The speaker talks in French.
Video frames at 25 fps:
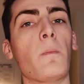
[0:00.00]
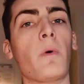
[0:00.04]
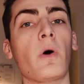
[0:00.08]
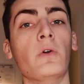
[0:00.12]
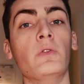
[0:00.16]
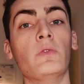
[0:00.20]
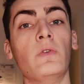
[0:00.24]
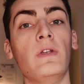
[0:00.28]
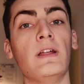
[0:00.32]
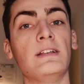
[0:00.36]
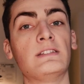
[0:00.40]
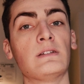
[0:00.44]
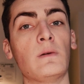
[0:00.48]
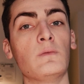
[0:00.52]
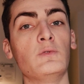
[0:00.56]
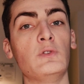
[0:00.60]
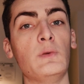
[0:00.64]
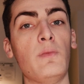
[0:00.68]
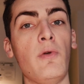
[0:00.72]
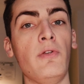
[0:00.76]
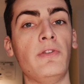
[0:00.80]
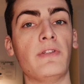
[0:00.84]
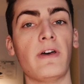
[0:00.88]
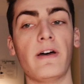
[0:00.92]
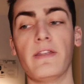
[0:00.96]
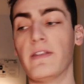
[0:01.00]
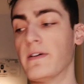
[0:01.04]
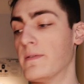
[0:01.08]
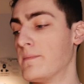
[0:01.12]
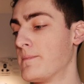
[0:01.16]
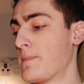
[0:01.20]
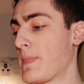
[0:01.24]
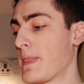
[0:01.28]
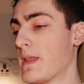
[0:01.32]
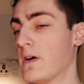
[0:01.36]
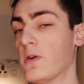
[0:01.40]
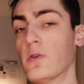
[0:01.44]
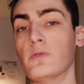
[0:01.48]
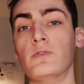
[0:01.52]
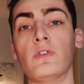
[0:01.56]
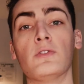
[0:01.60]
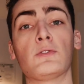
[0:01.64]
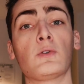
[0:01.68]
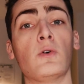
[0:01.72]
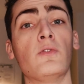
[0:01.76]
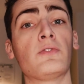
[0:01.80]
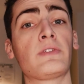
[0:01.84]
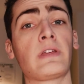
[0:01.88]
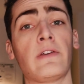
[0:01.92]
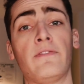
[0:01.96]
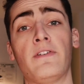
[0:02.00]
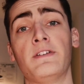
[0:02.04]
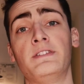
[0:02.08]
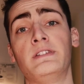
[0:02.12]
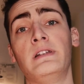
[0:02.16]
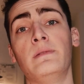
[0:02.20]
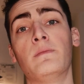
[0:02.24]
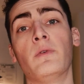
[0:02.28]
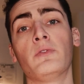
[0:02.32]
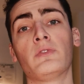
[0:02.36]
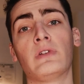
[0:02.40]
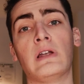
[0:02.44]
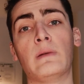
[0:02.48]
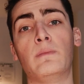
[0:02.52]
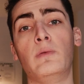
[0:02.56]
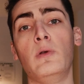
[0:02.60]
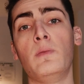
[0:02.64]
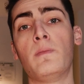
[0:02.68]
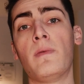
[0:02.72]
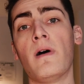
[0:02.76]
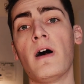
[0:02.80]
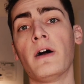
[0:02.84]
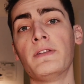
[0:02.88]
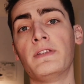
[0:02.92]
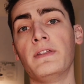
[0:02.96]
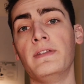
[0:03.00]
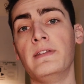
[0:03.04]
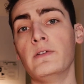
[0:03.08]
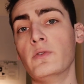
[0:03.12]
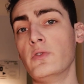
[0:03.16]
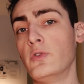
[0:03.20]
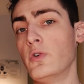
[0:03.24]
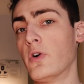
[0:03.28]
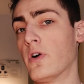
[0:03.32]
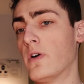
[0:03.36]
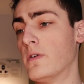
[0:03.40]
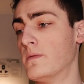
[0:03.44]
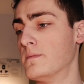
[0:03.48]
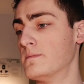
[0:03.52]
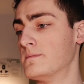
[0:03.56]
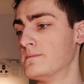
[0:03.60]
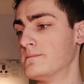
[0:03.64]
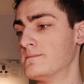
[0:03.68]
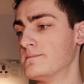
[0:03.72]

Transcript: Prenons l'exemple du butane on en trouve très facilement dans la plupart des déodorants.